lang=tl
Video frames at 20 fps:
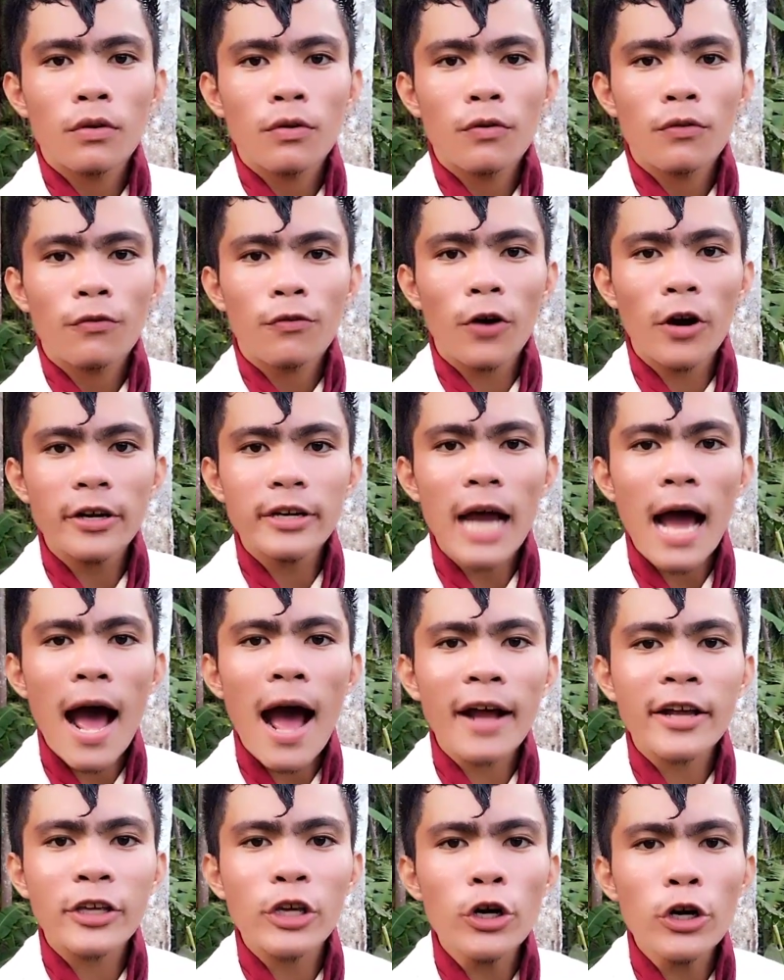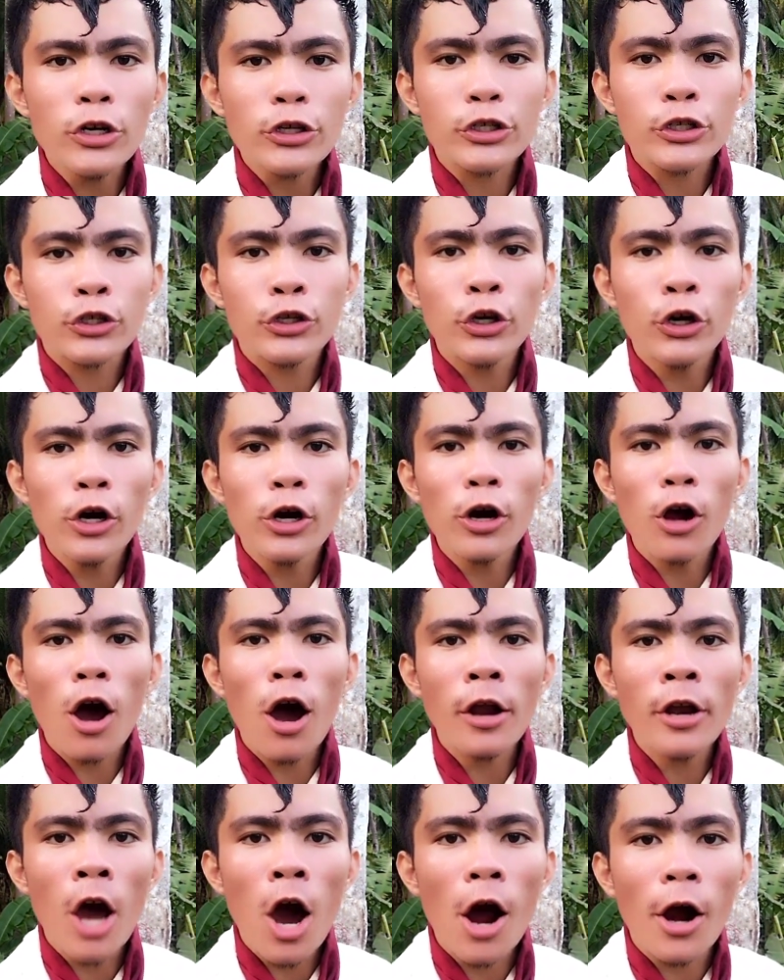For the accused, your
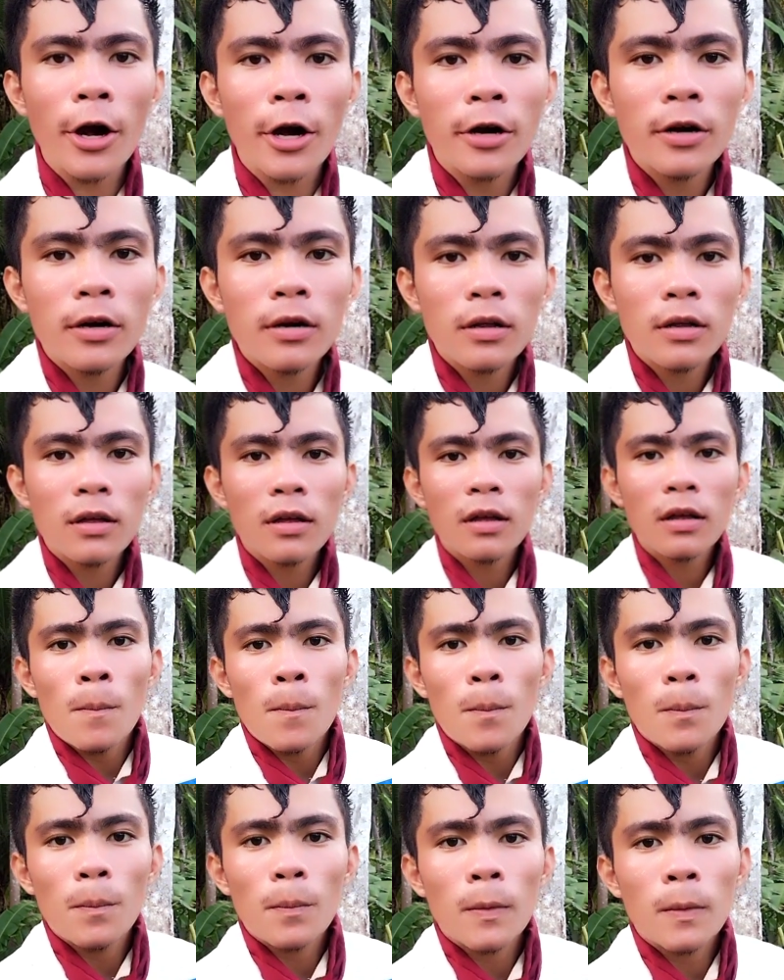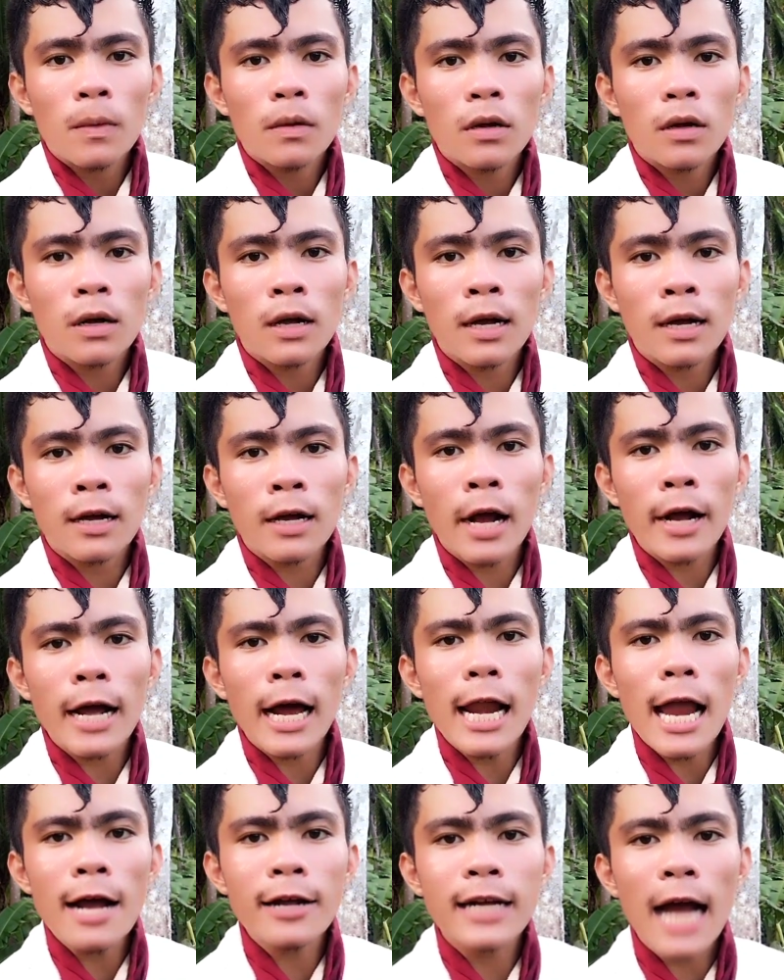honor.
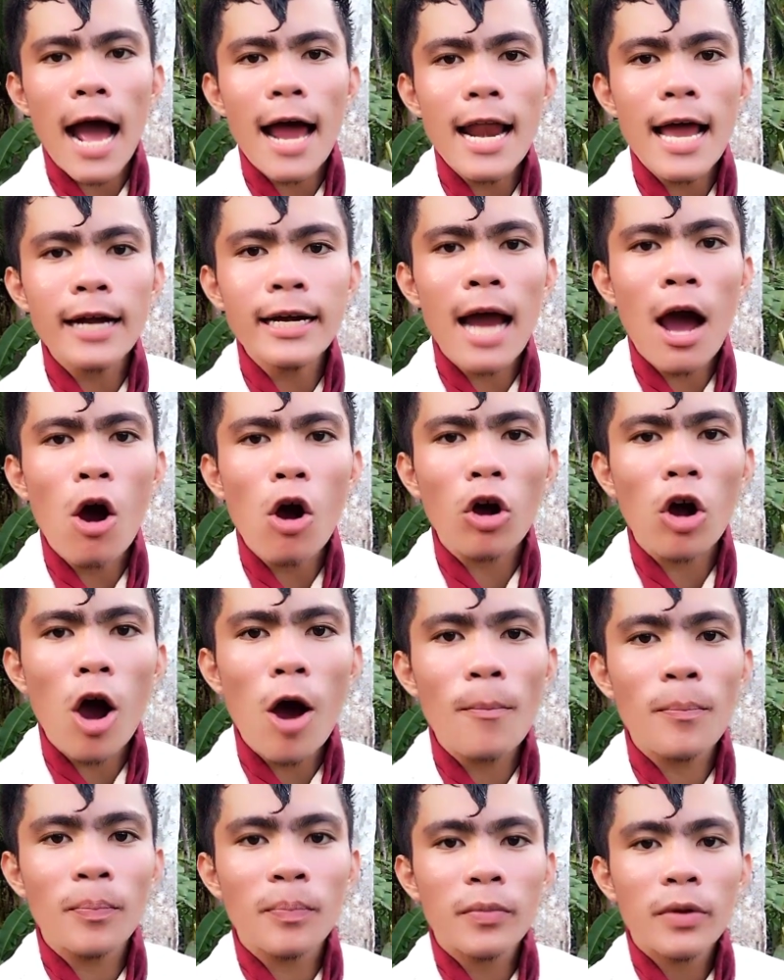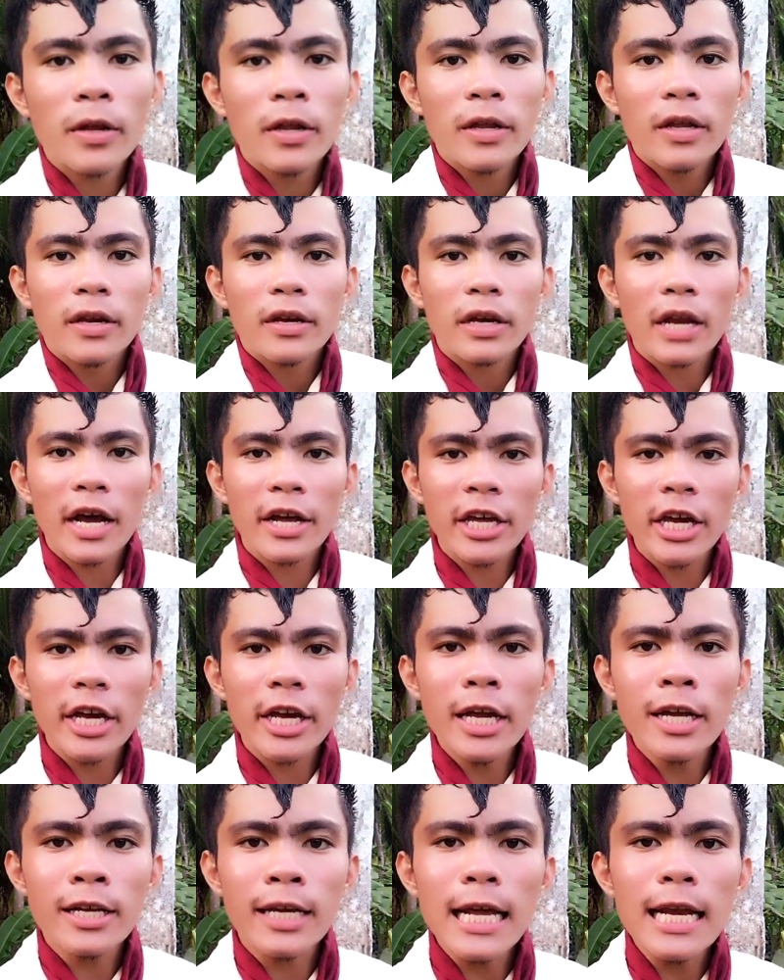Kagalang-galang na hukom.
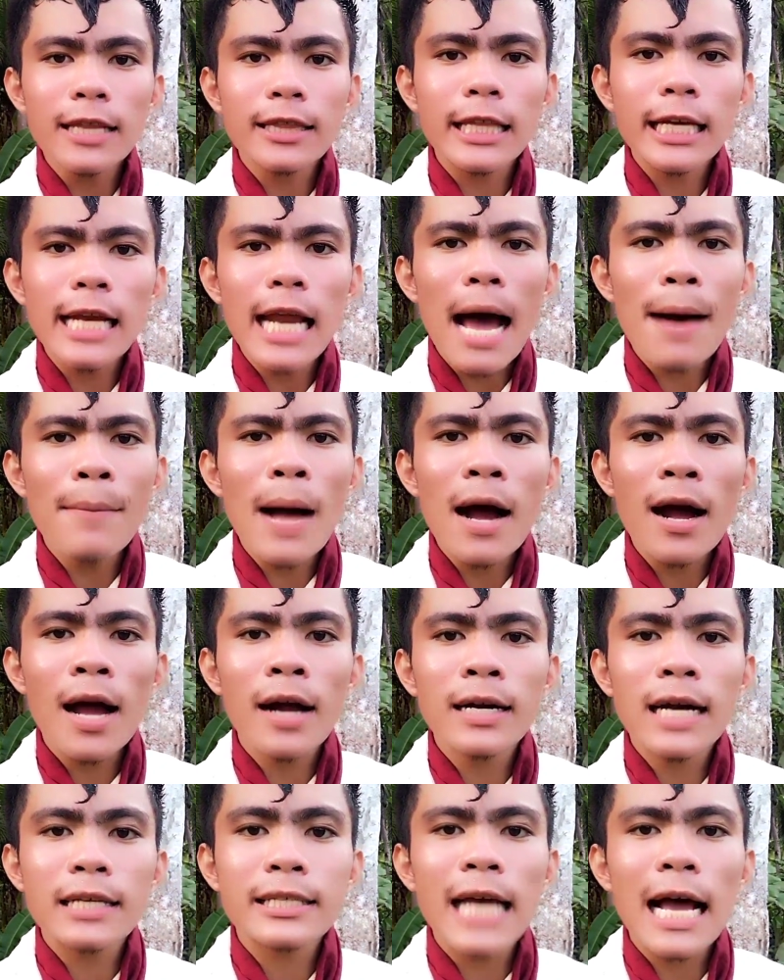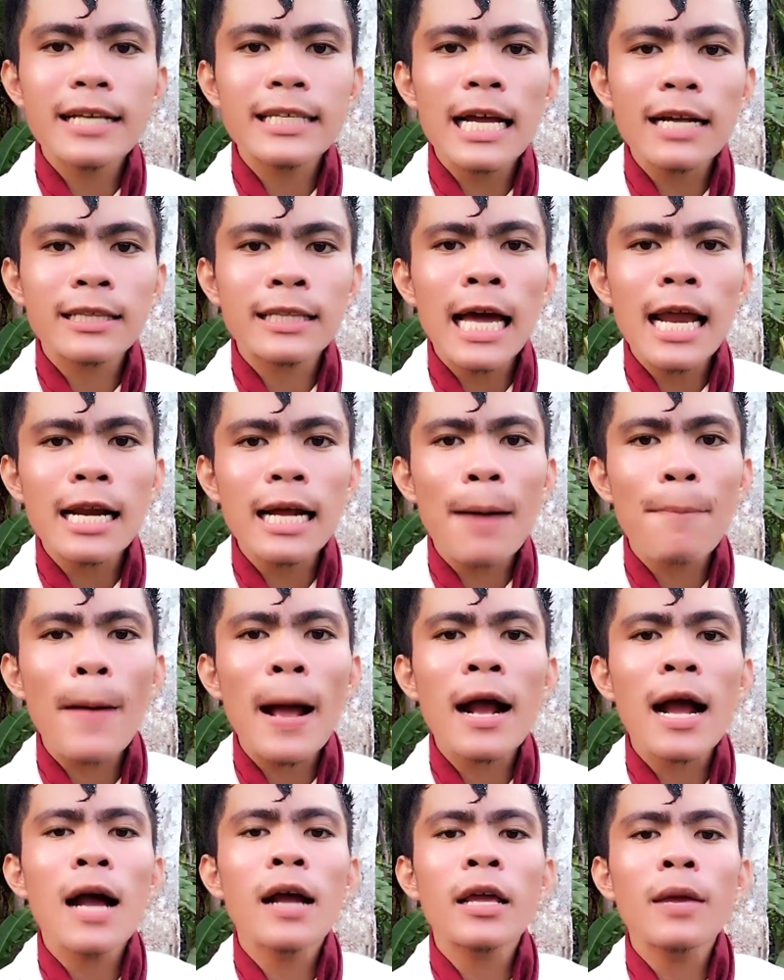Nagiging guilty lamang ang nasasakdal
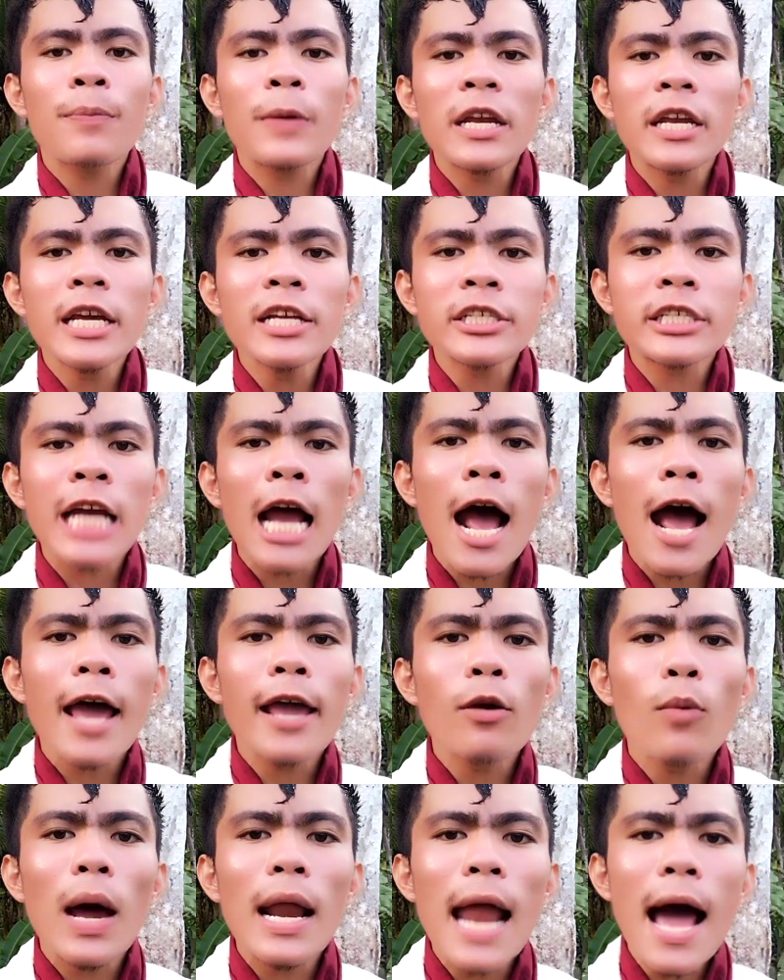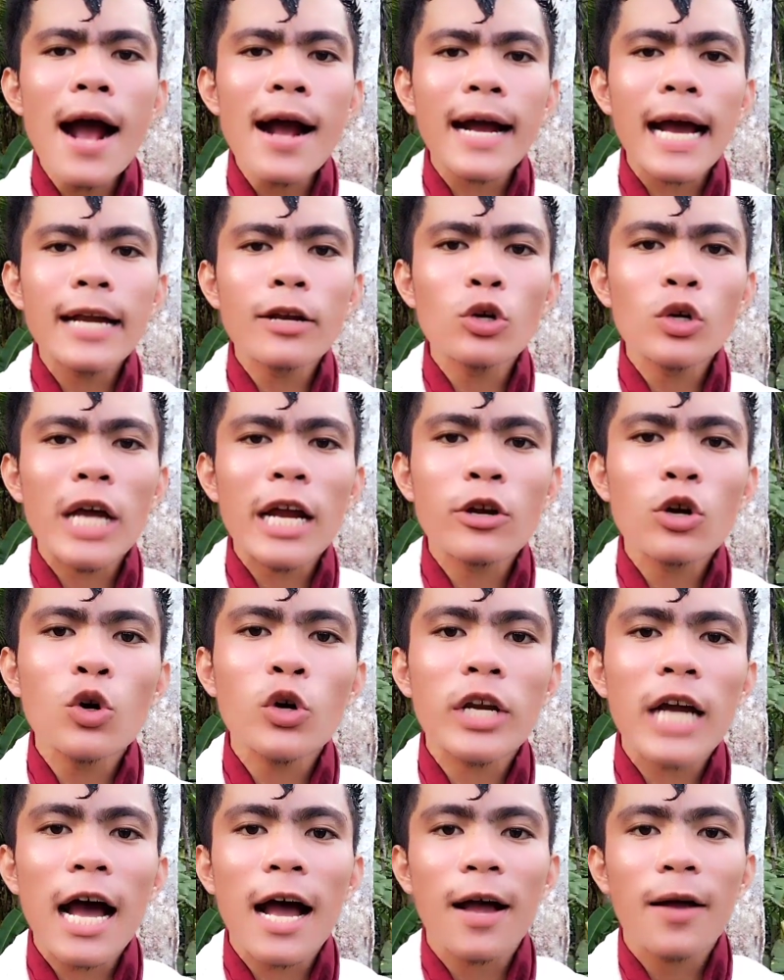kapag ang ebidensya ay walang
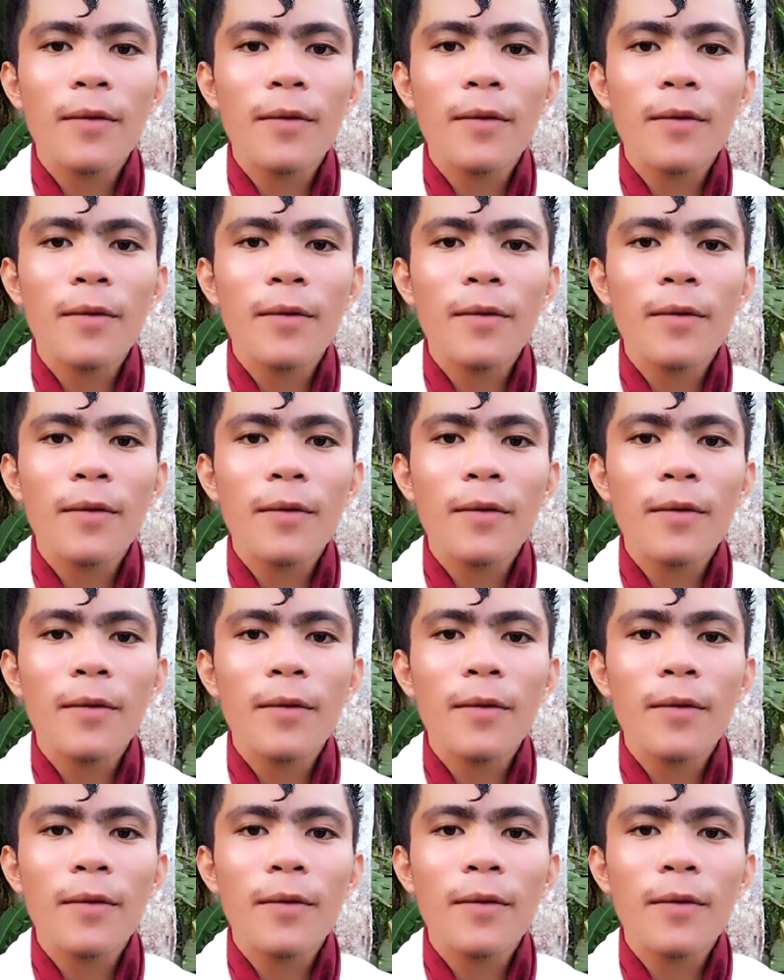kaduda-duda.